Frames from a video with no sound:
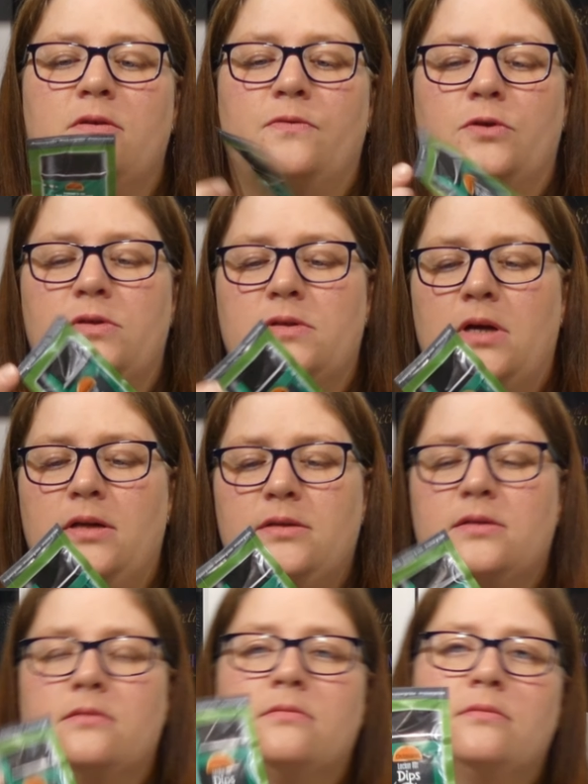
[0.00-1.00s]

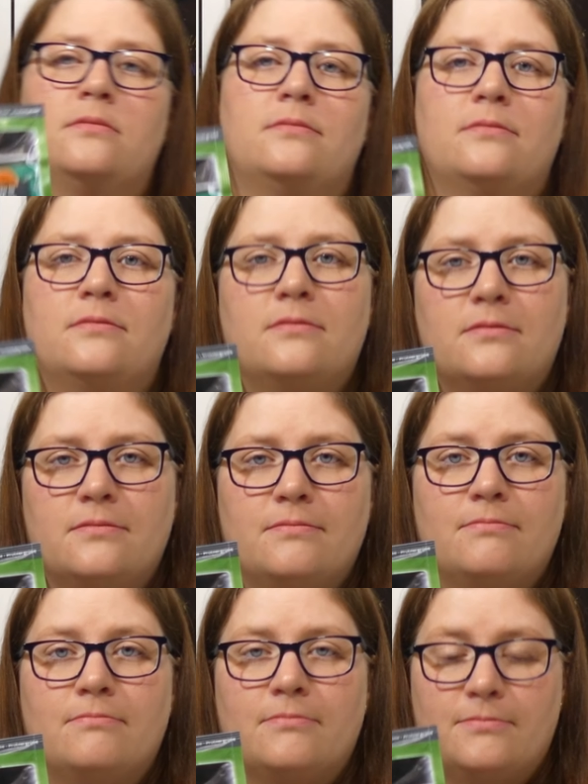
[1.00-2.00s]
Gewürzsalz.
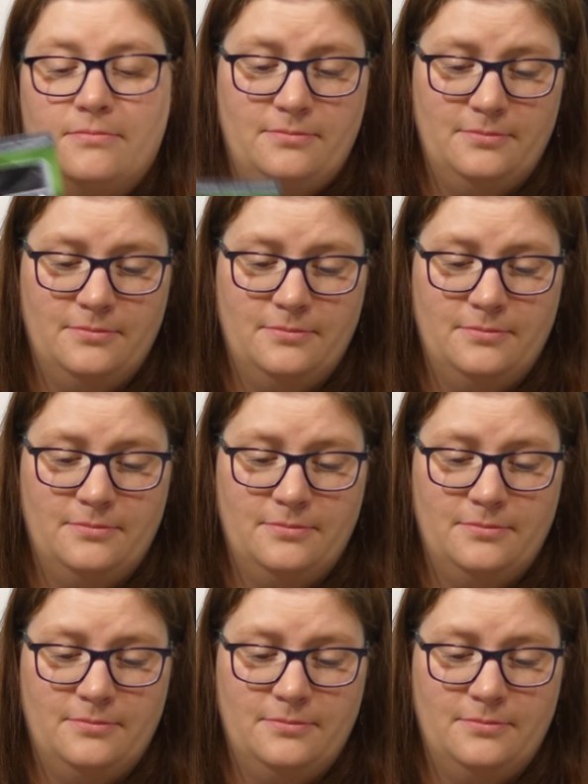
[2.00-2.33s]
Hm.